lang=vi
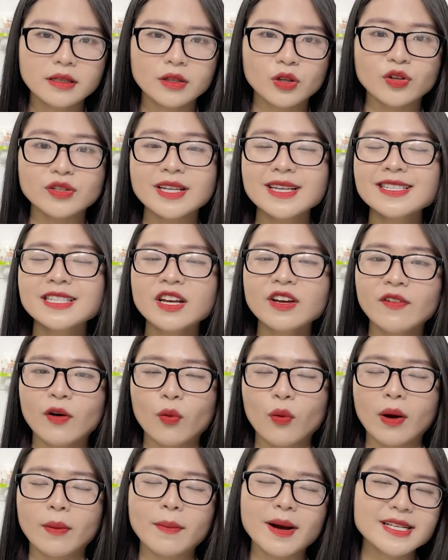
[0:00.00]
Nó sẽ rơi vào
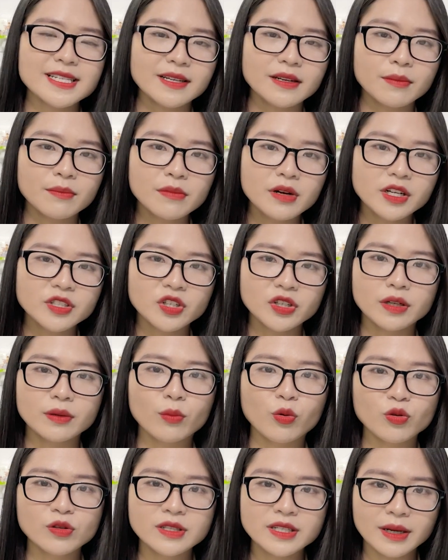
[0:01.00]
khoảng 350 cho đến
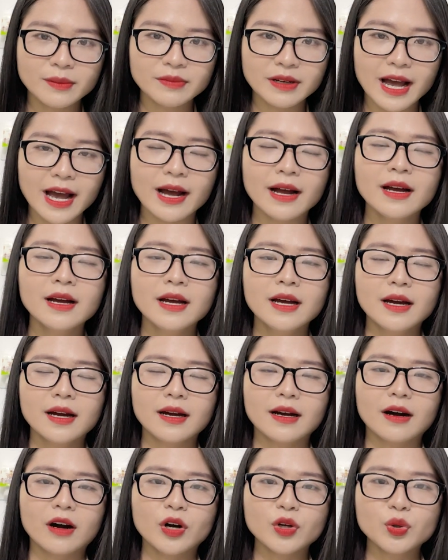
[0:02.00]
400k.
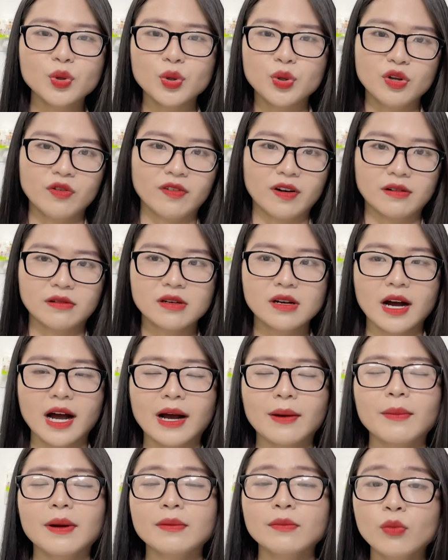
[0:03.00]
Đó, tùy thuộc vào cửa
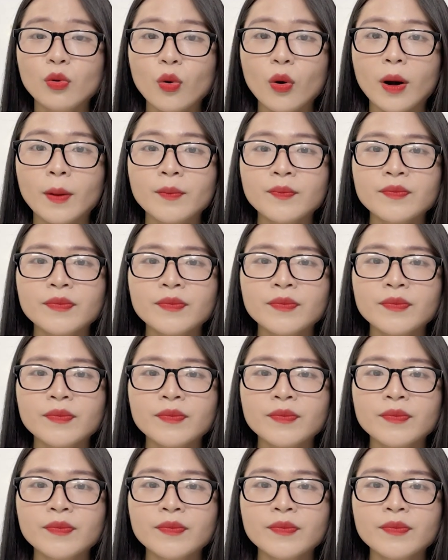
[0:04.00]
hàng bạn mua.